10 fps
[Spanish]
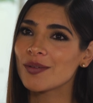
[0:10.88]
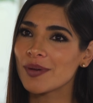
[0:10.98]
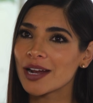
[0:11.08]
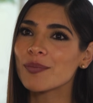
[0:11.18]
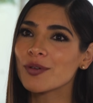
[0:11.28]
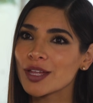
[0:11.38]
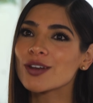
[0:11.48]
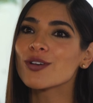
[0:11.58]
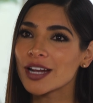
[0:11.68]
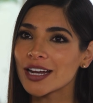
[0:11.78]
para poder
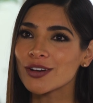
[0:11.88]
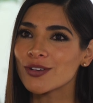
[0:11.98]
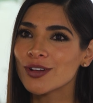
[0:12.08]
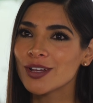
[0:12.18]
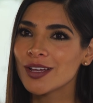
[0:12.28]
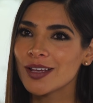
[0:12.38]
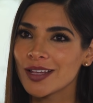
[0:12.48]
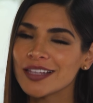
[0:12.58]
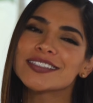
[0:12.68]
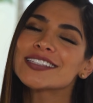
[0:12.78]
lograrlo.
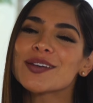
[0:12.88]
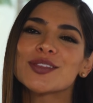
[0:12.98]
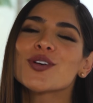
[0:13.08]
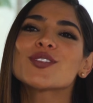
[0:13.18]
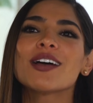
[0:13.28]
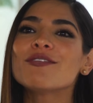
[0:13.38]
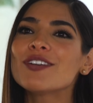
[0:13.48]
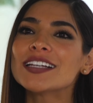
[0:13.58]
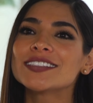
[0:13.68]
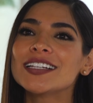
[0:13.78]
Es que se ve todo tan
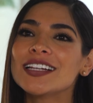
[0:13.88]
fácil.